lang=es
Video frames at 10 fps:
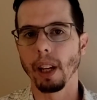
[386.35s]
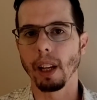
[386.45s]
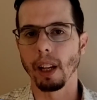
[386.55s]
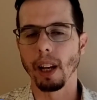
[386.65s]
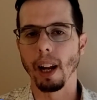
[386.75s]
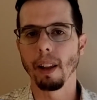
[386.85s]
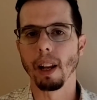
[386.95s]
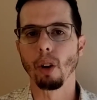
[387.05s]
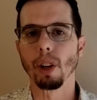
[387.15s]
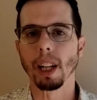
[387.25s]
en general
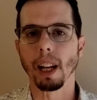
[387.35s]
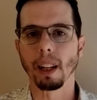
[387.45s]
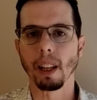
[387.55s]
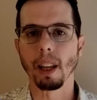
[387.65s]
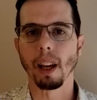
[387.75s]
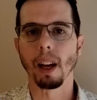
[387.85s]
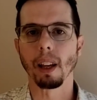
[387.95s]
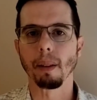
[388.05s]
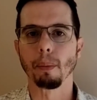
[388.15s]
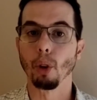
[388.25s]
de la
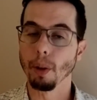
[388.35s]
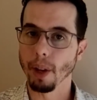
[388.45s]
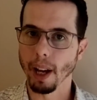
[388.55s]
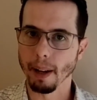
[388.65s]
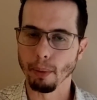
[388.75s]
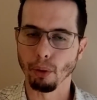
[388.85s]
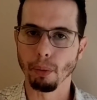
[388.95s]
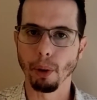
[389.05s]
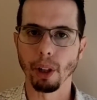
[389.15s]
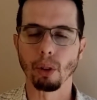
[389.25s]
oligarquía eh, boliviana, por
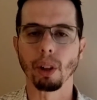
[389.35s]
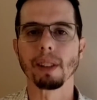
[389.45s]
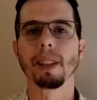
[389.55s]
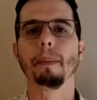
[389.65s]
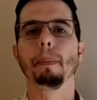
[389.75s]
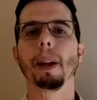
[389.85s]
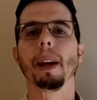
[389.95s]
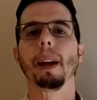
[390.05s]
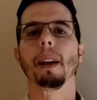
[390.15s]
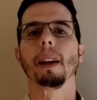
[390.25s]
supuesto, que
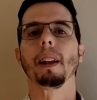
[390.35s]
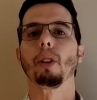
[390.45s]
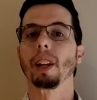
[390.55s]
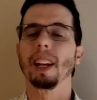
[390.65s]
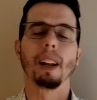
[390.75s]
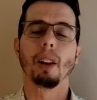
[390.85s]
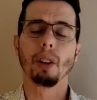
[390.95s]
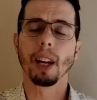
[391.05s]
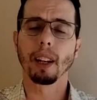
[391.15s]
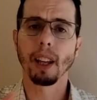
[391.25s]
siempre eh, la,
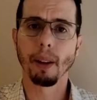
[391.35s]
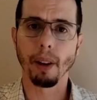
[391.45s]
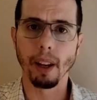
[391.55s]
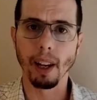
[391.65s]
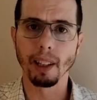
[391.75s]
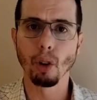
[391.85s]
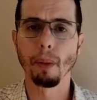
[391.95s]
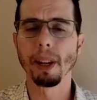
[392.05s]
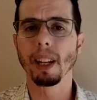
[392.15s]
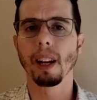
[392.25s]
oligarquía eh,
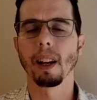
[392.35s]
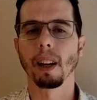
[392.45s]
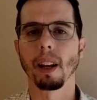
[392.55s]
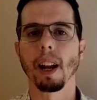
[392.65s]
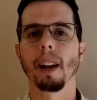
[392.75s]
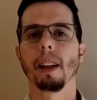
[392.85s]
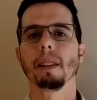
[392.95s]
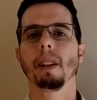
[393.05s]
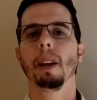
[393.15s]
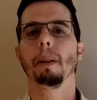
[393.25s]
latinoamericana en general
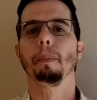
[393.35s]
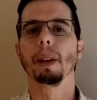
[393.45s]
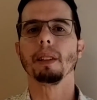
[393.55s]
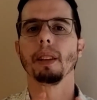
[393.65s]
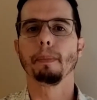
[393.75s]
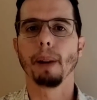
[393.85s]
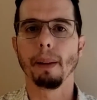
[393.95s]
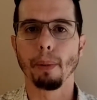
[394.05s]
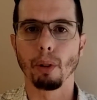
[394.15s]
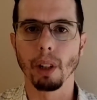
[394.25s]
es
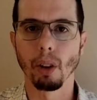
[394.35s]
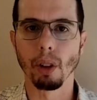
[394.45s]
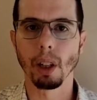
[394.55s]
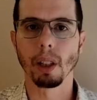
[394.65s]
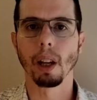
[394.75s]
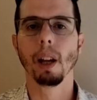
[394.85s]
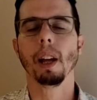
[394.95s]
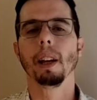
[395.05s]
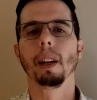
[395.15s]
principal protagonista